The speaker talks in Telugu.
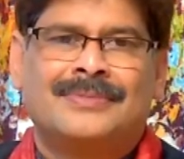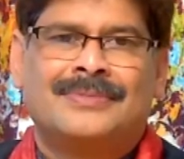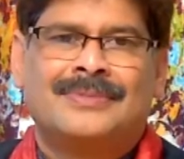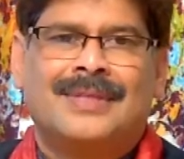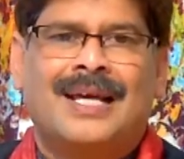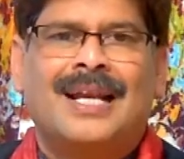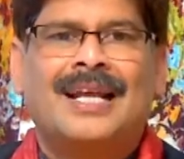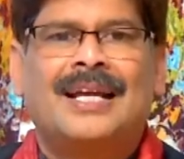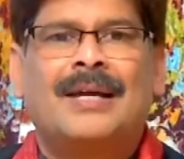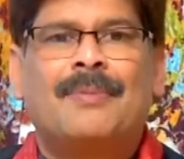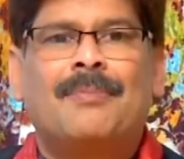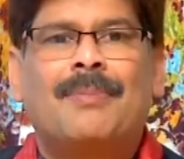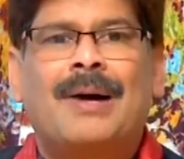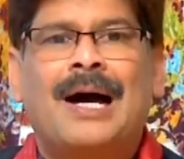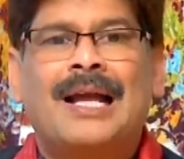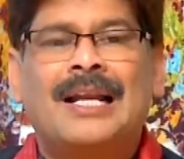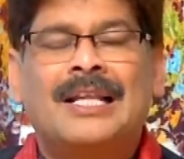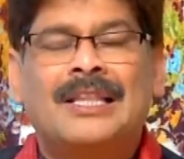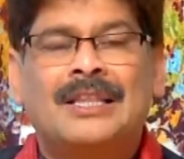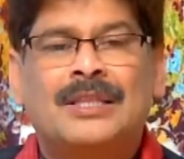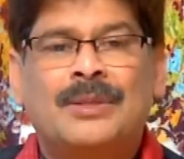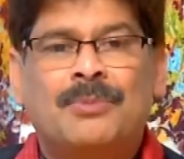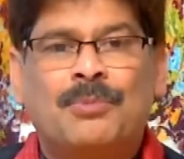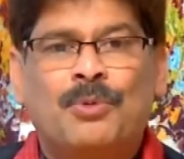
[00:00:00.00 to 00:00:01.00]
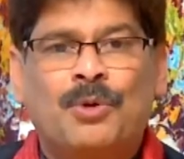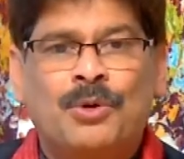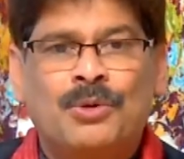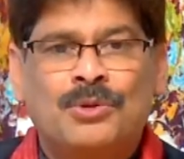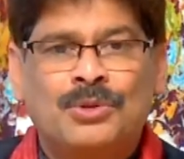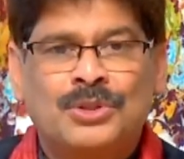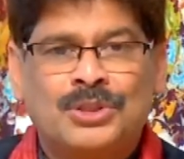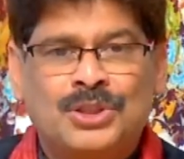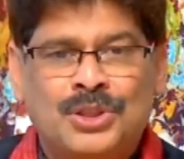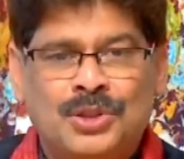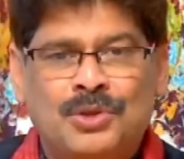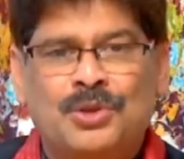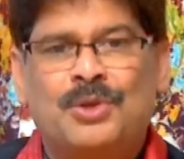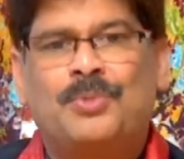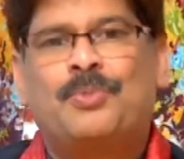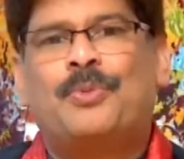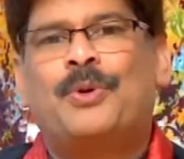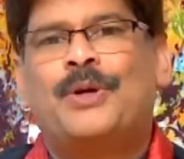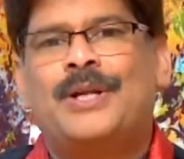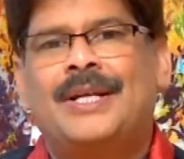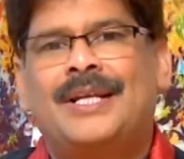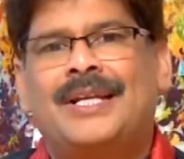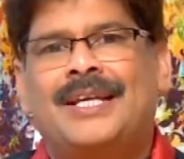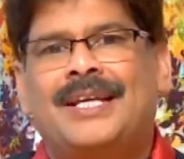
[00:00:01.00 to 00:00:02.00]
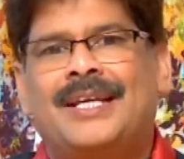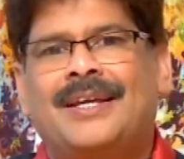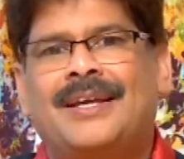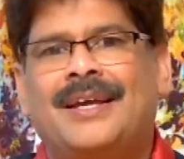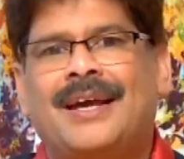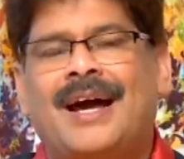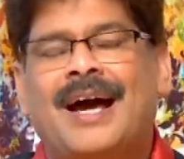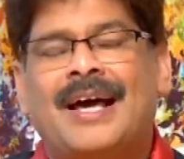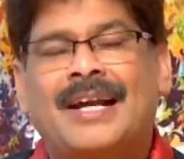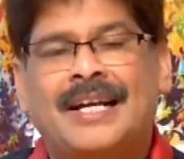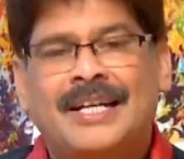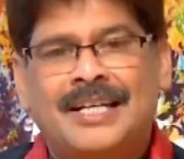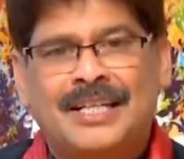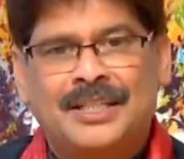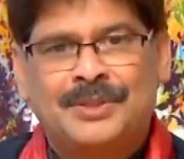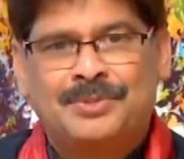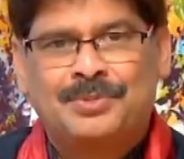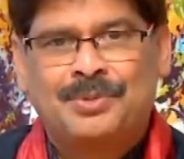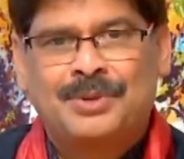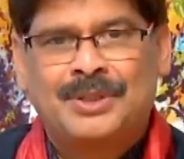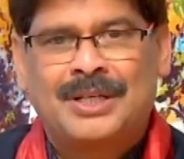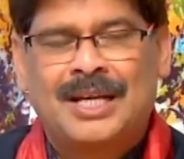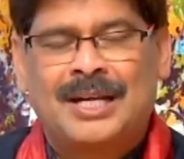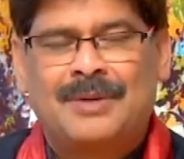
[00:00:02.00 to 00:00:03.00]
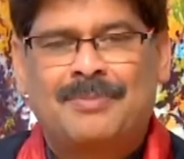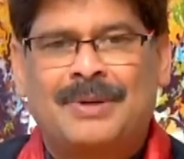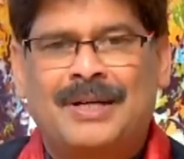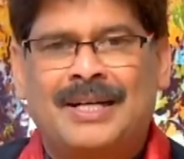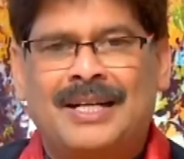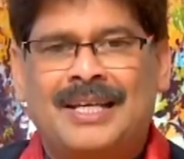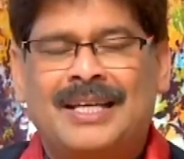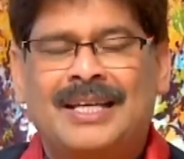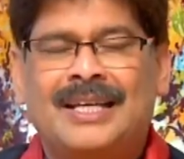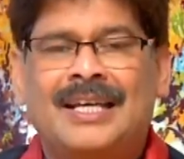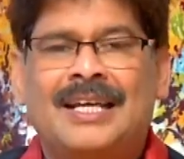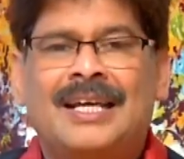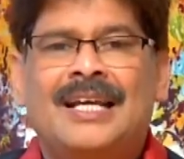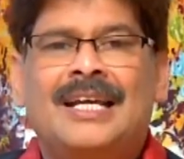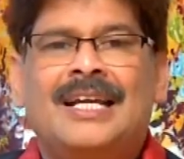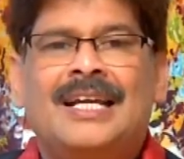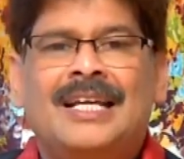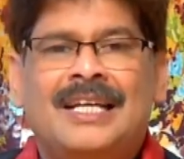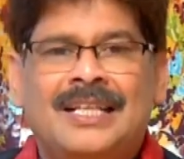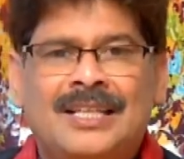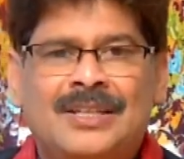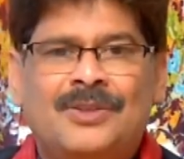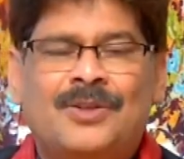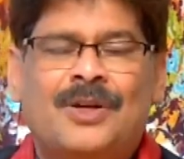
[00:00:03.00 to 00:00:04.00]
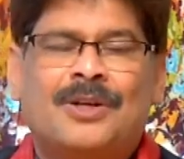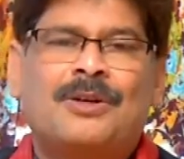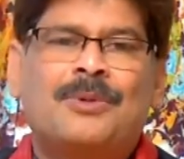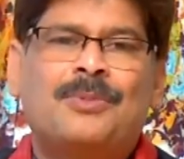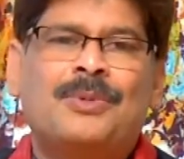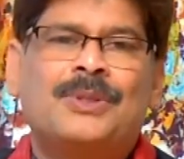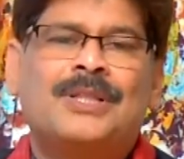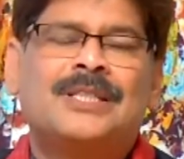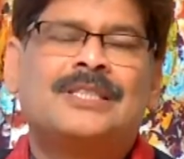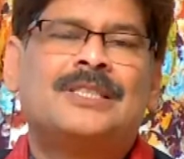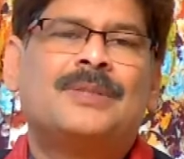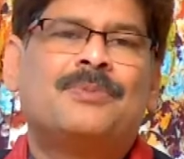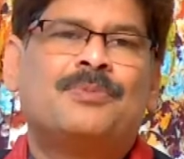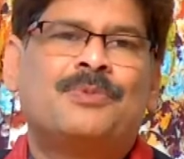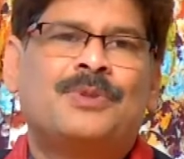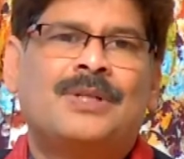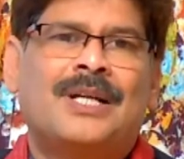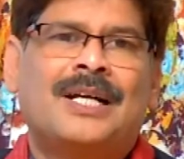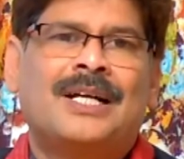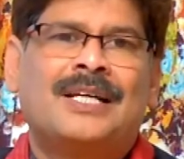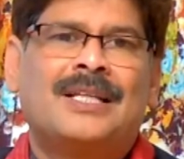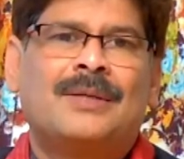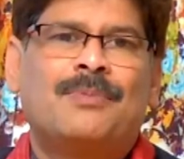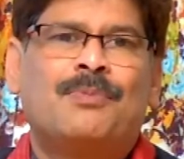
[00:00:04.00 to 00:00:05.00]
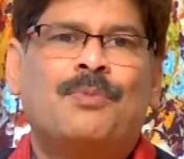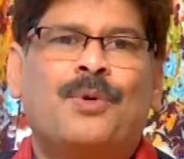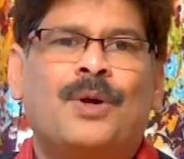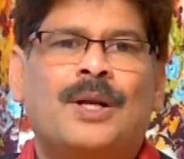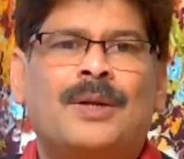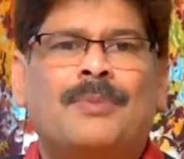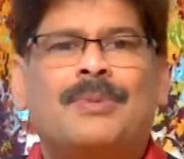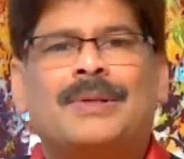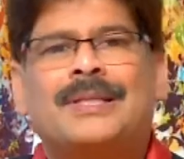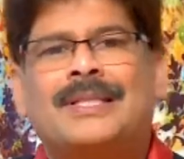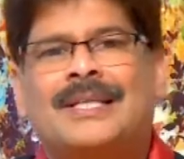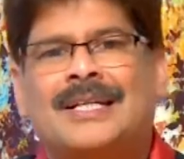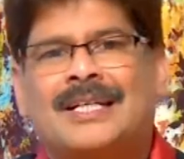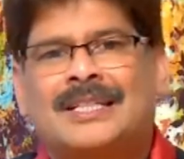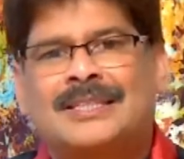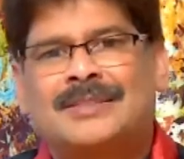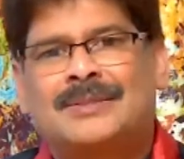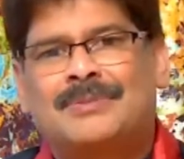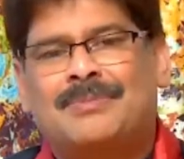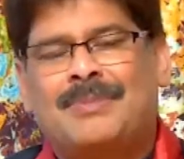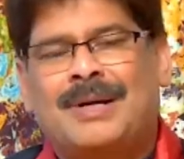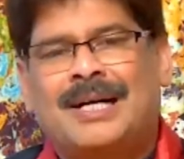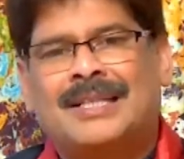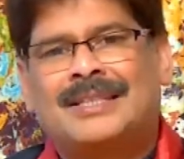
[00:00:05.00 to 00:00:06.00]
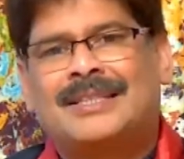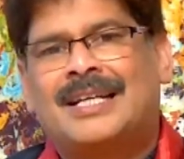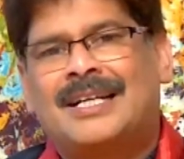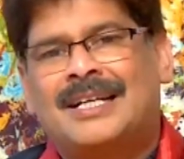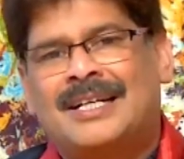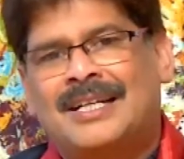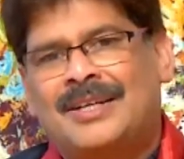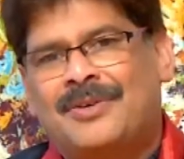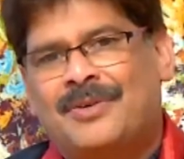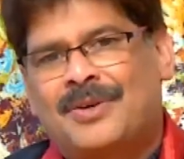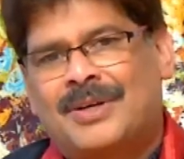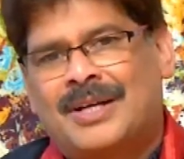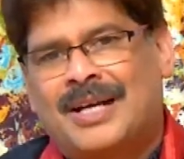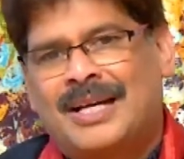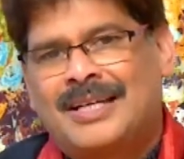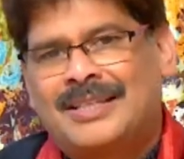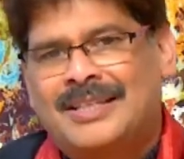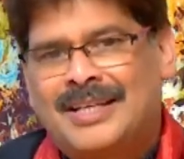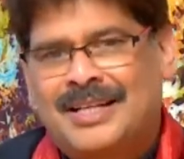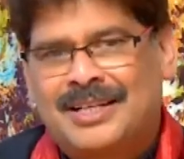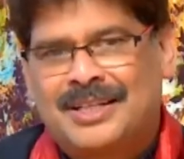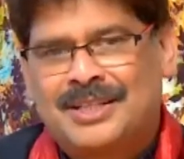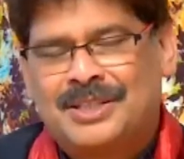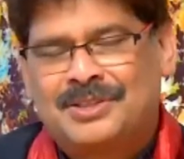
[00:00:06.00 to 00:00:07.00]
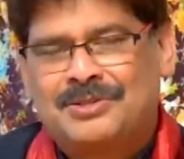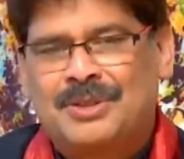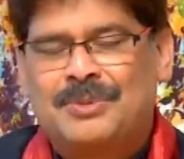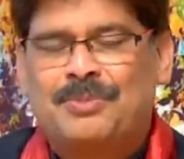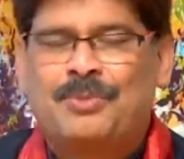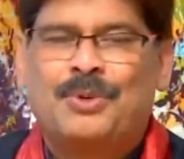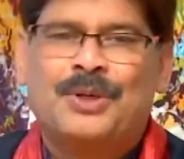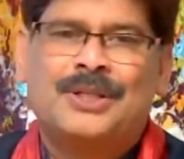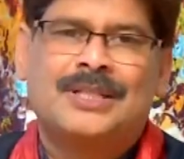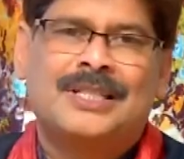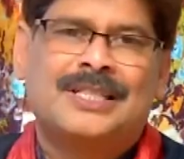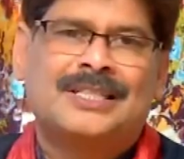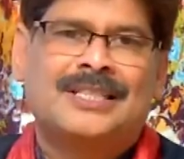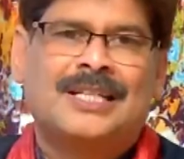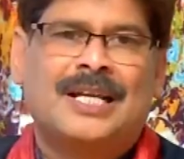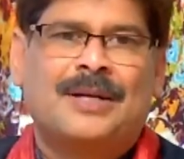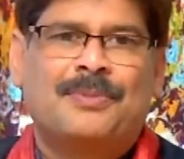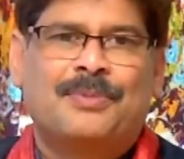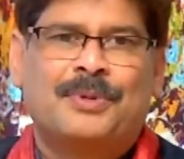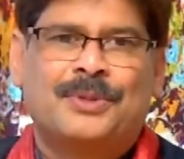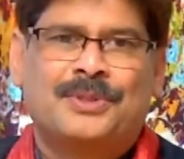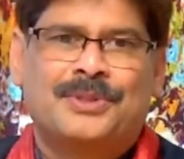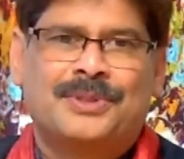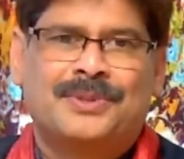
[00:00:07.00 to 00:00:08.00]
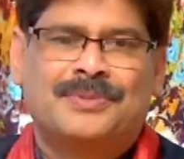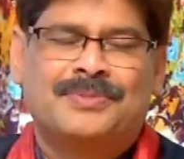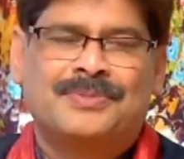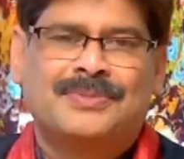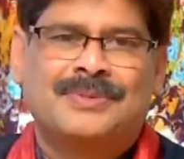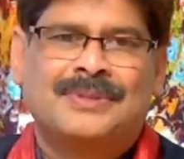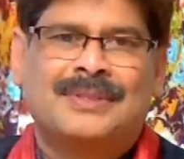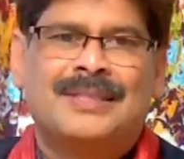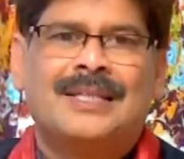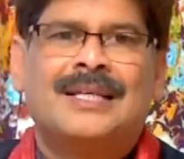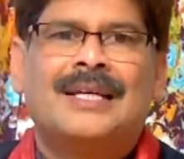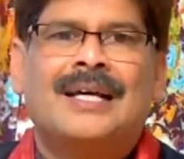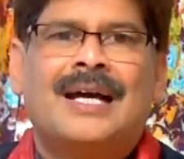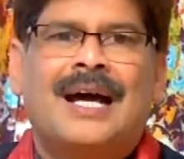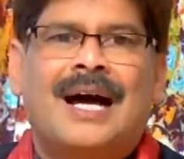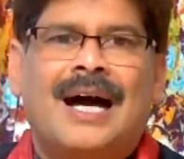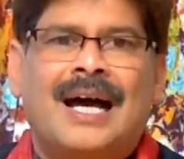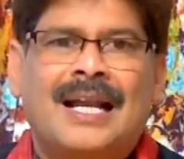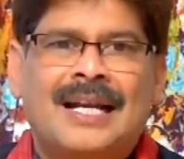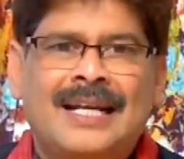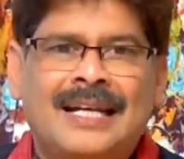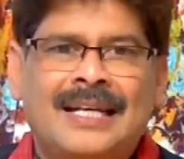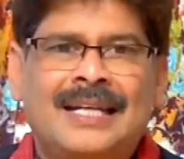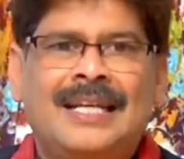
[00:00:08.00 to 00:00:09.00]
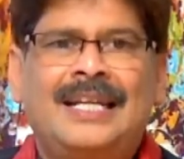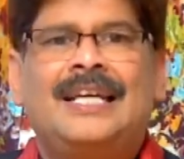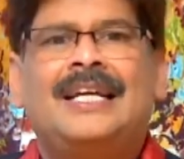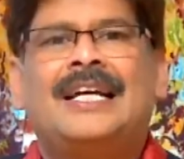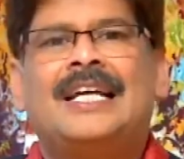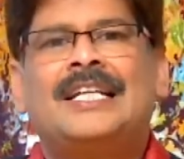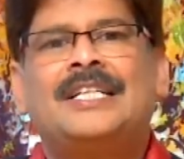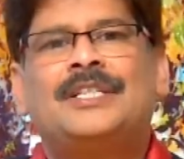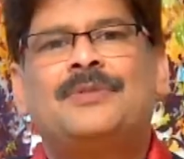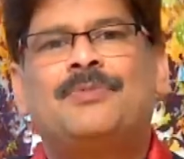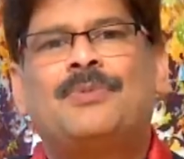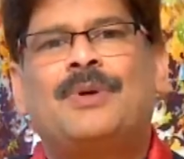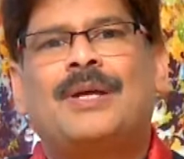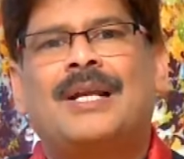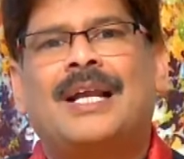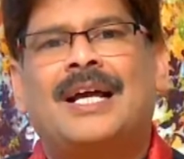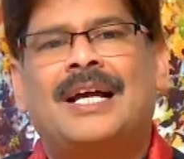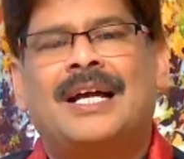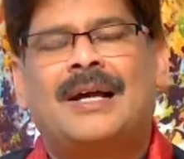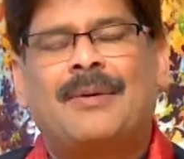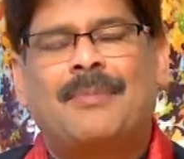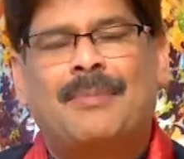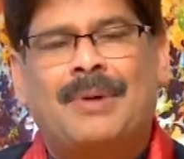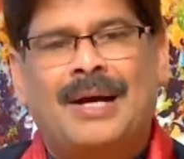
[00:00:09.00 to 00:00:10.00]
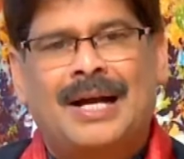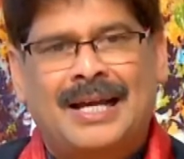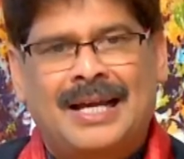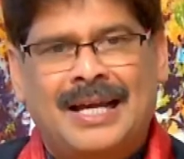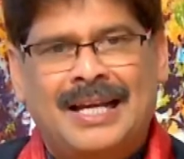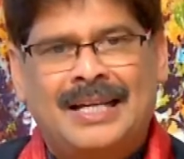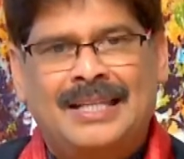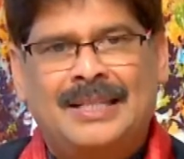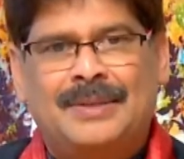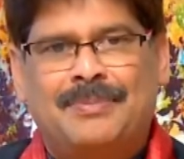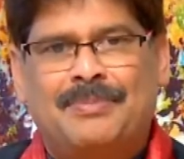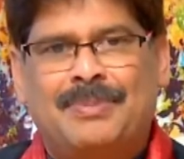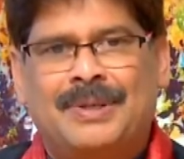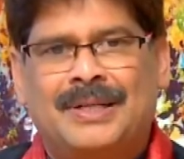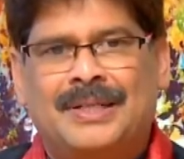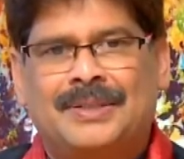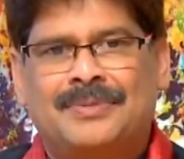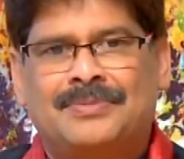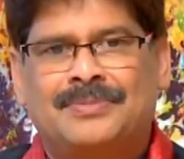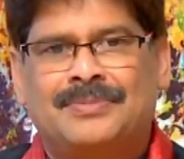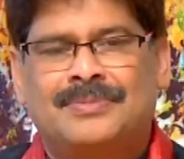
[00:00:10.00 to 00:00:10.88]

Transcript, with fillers: అలాగే బాలెంత బోలు జిగురు పొడిని అర టీ స్పూన్ కలపండి ఇది దొరకకపోతే చెప్పుకున్నాం కదా బోలబద్ద రస మాత్రల్ని ఒక ఐదారు తీసుకొని పొడి చేసి కలపచ్చు అన్నీ కలిసిపోయేలాగా బాగా కలిదిప్పండి